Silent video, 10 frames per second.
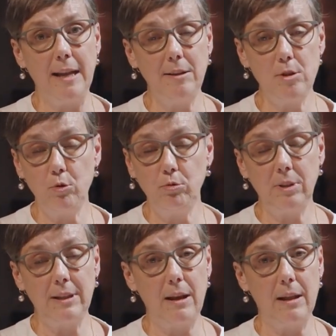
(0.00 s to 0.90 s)
è
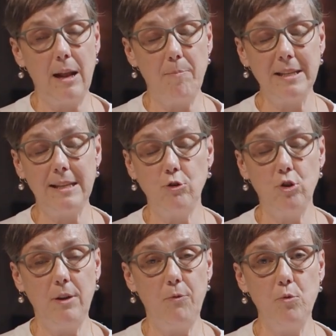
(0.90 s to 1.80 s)
distrutta dai, dal
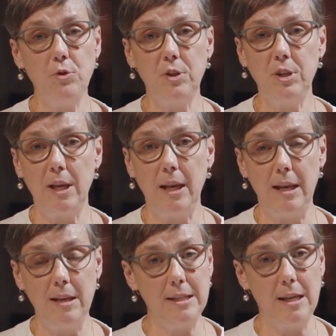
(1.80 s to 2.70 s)
passaggio dei flussi
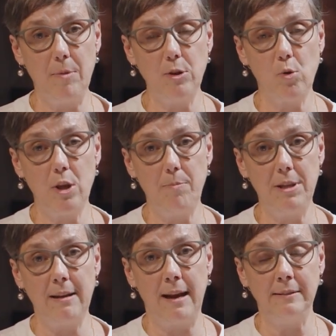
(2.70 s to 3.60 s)
insieme ai suoi
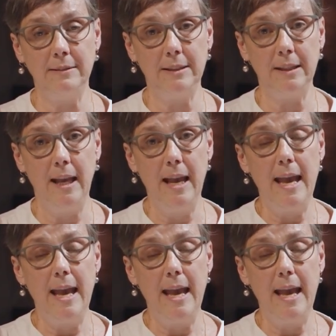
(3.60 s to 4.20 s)
abitanti